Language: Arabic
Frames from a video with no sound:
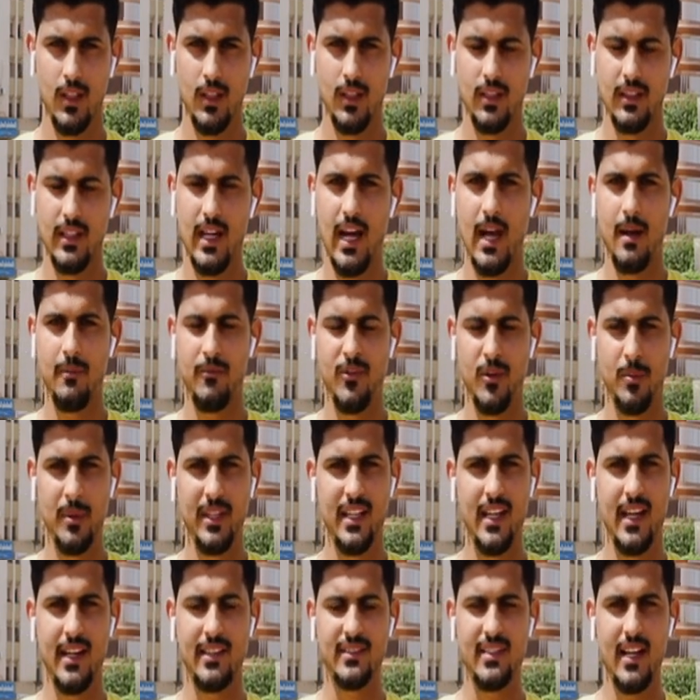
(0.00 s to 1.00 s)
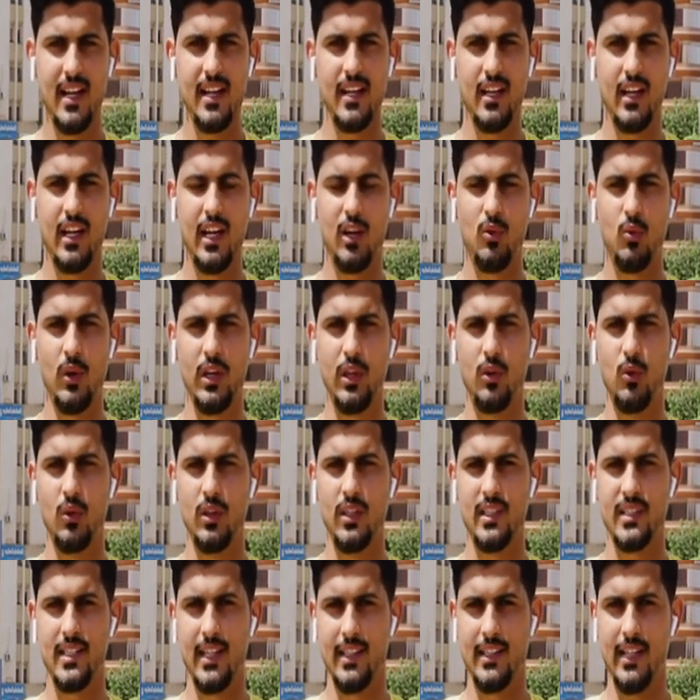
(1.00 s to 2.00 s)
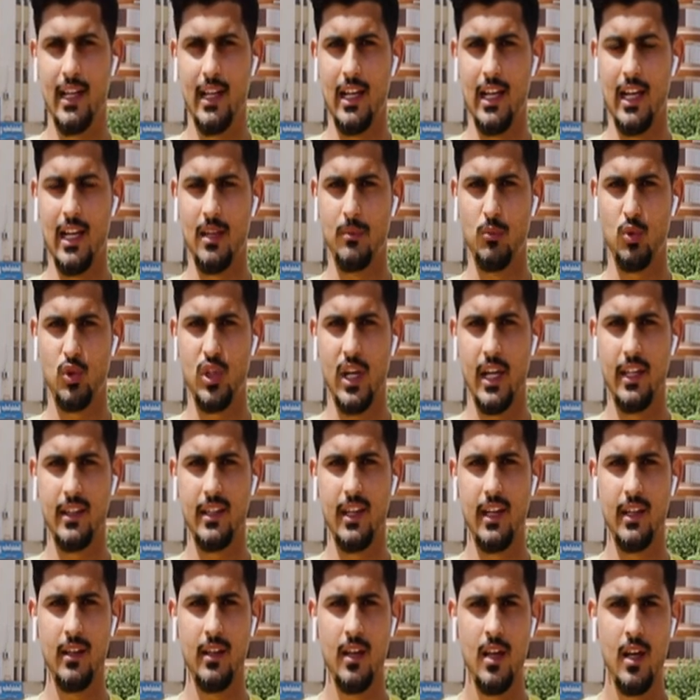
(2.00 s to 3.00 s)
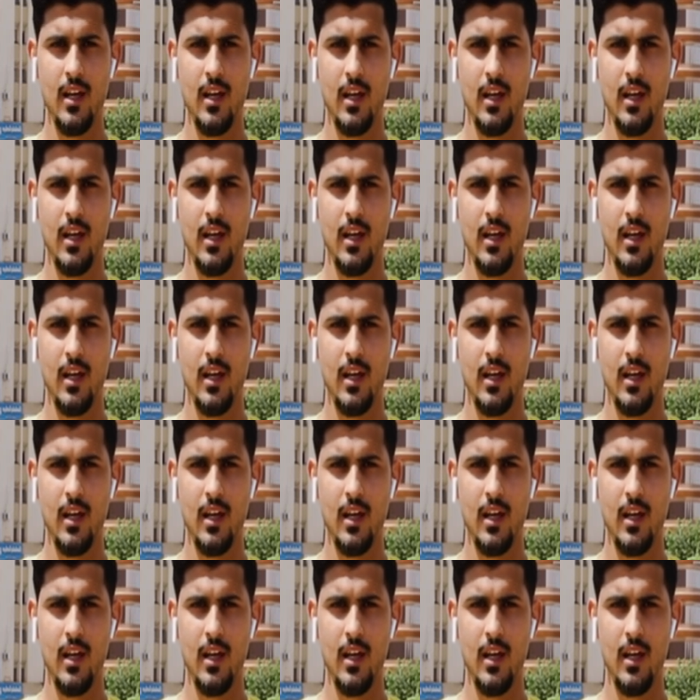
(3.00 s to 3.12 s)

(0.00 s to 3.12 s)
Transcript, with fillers: نعم في البداية تحية لك ولكل السادة المشاهدين